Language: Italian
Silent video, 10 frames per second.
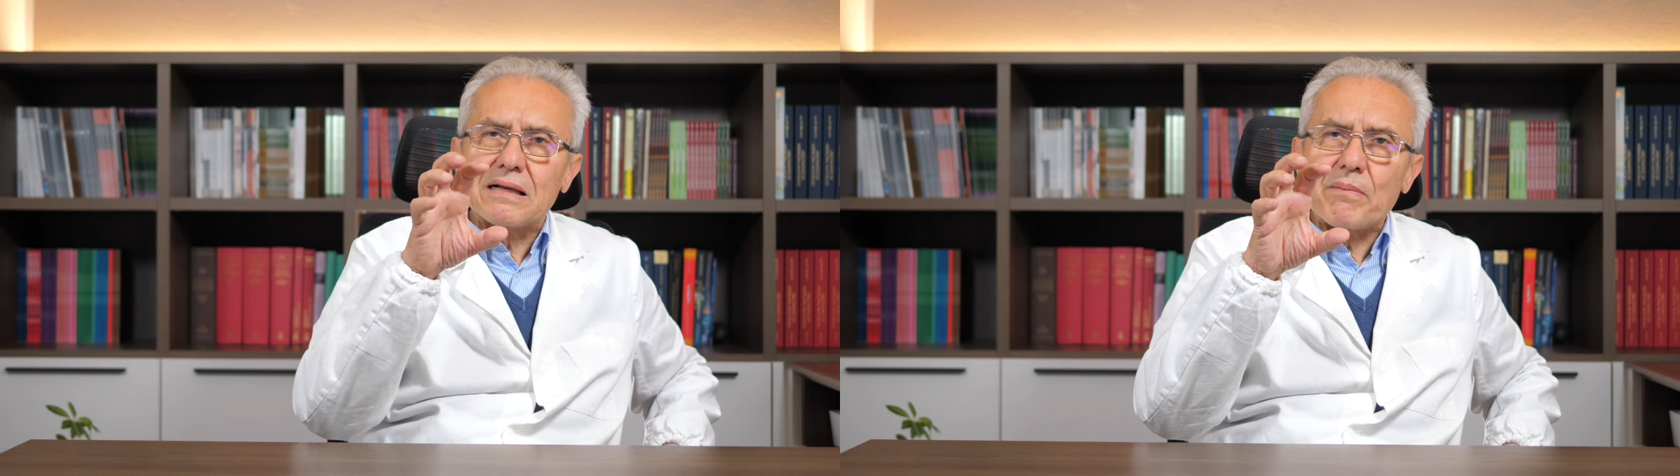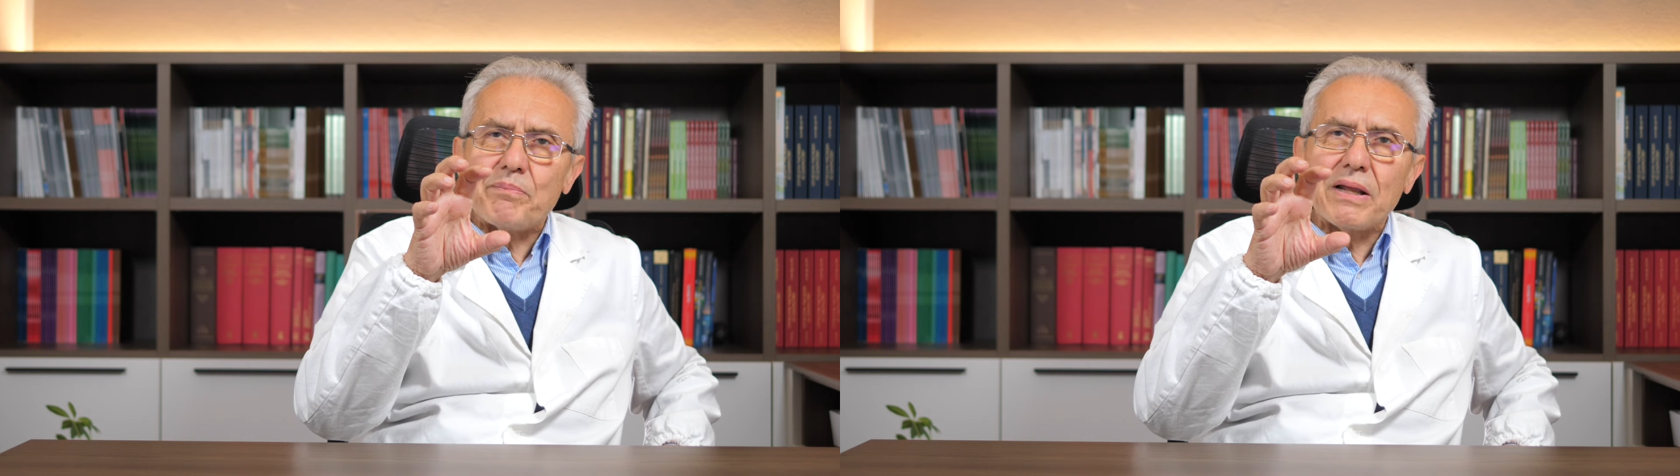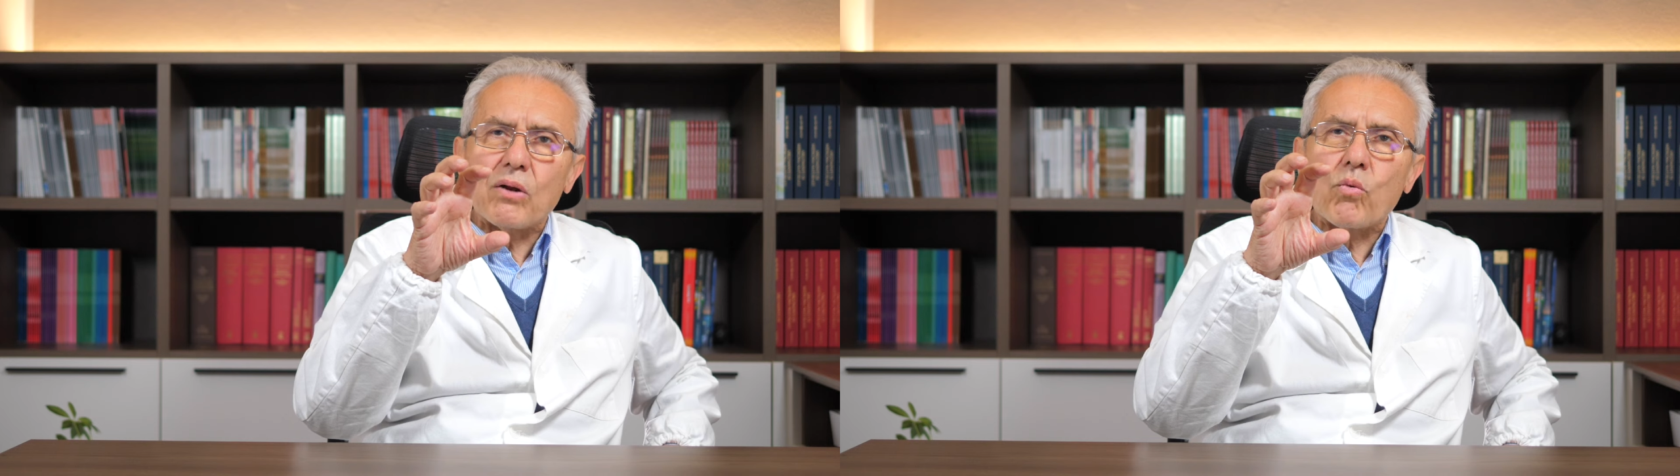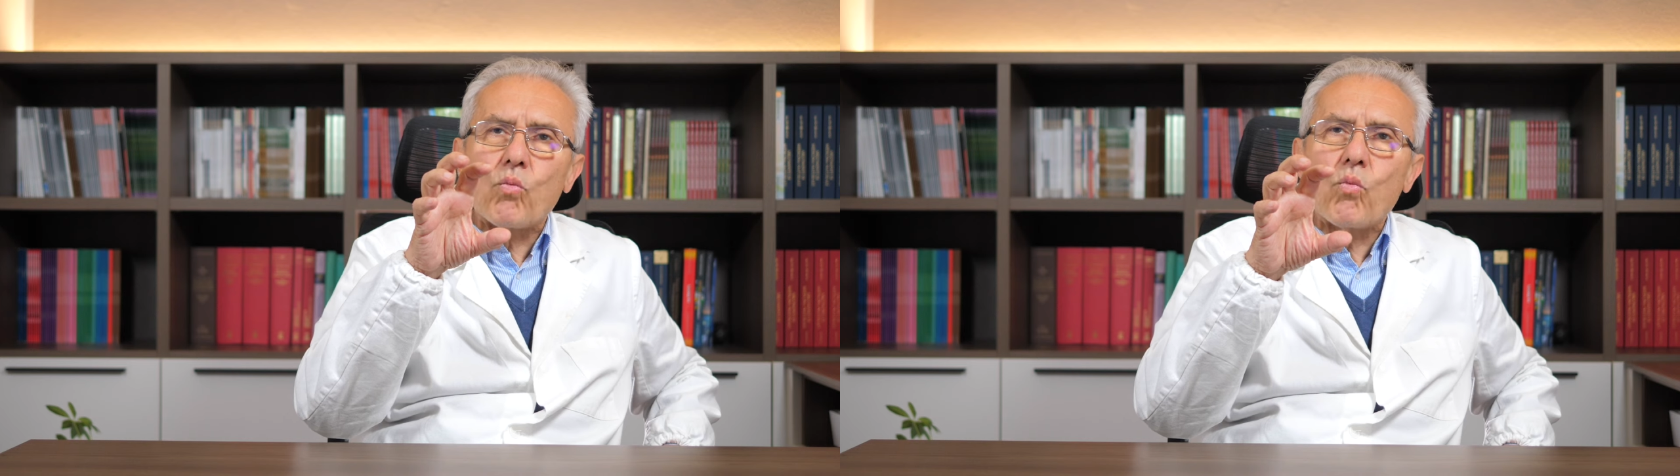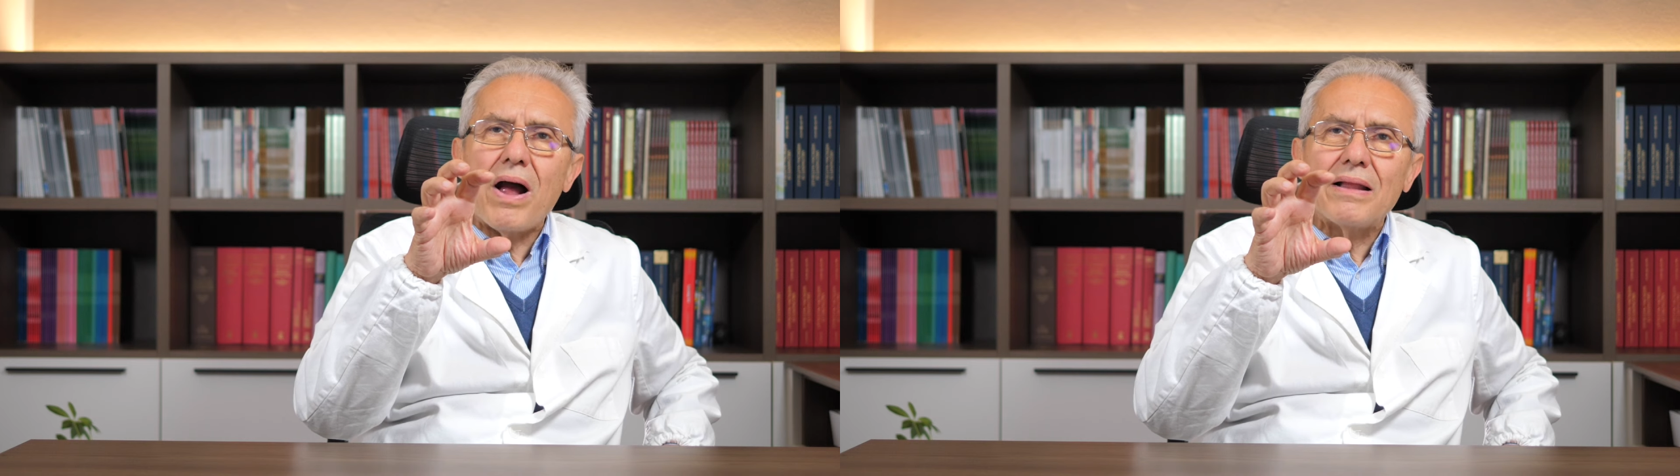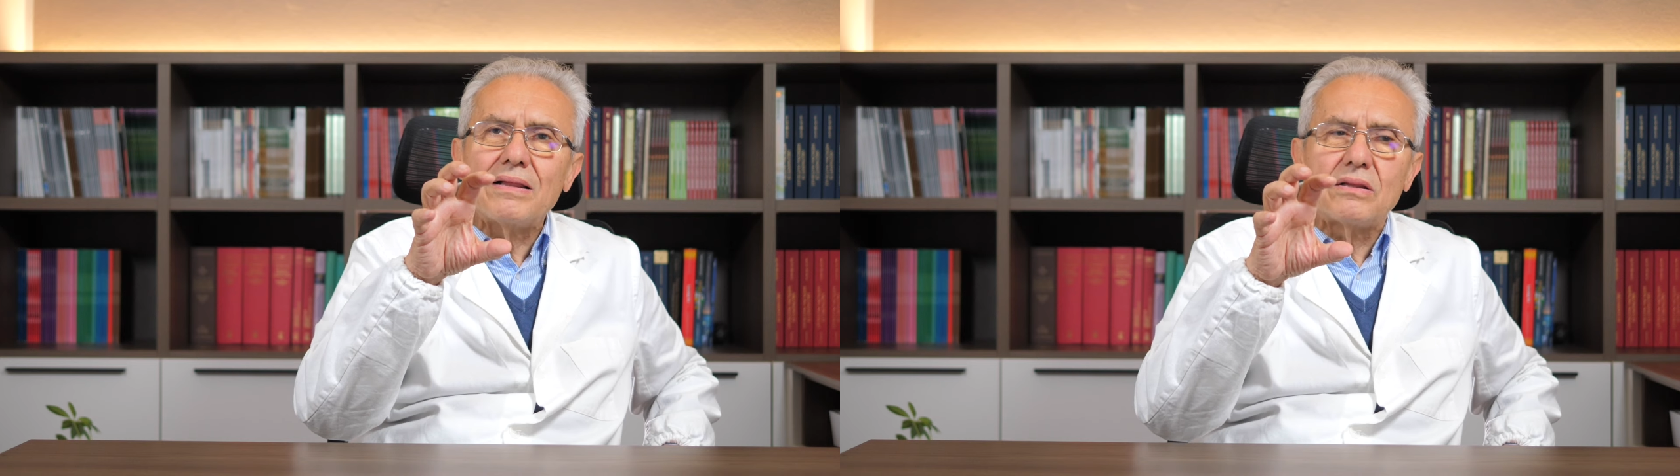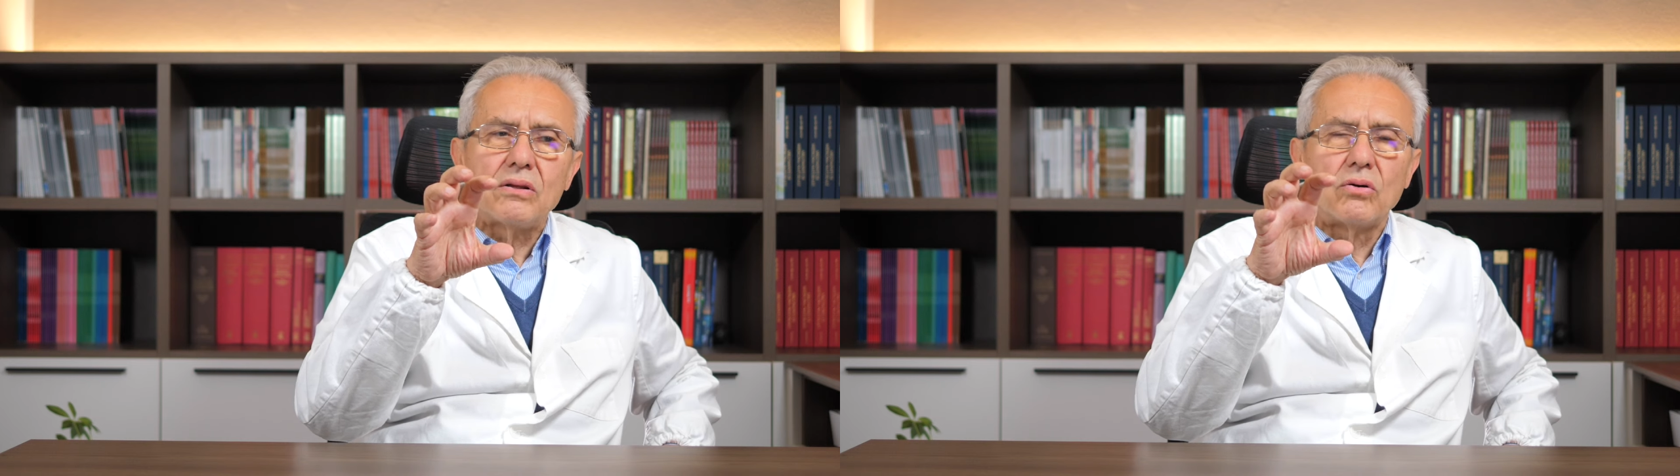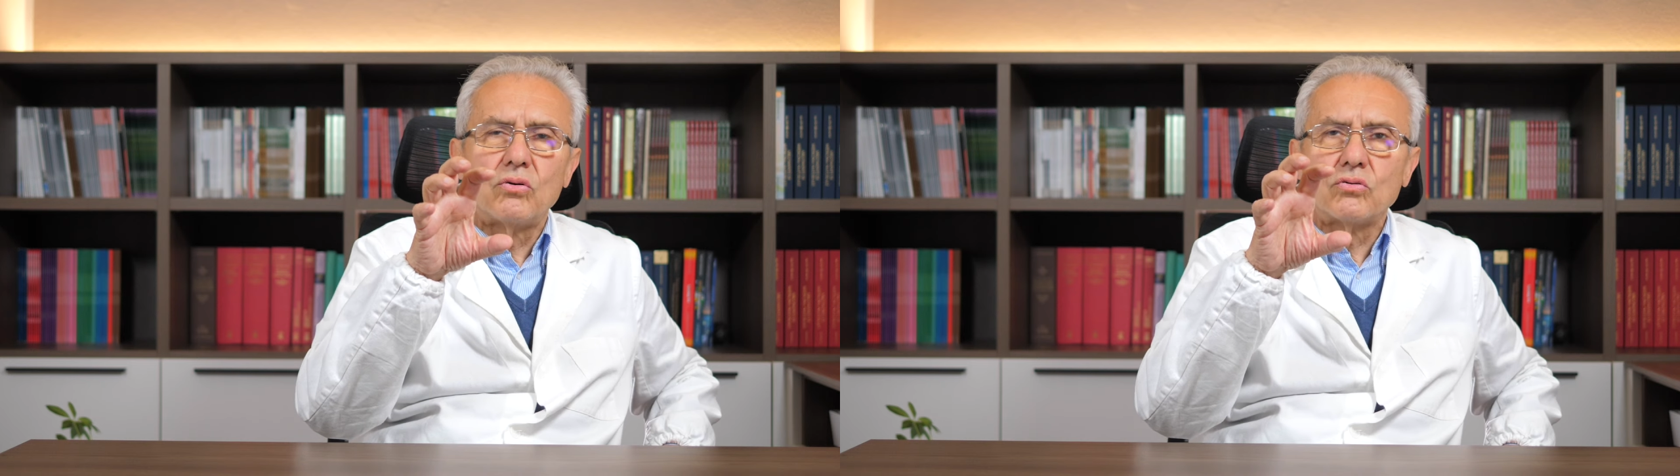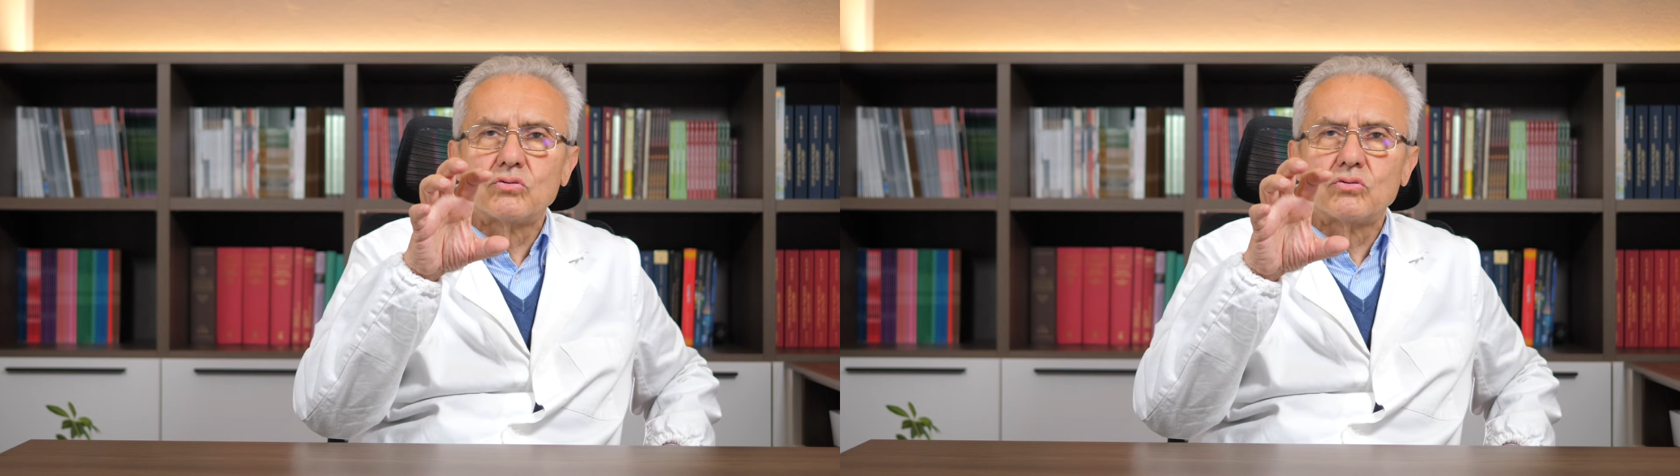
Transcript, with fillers: capire quanto lo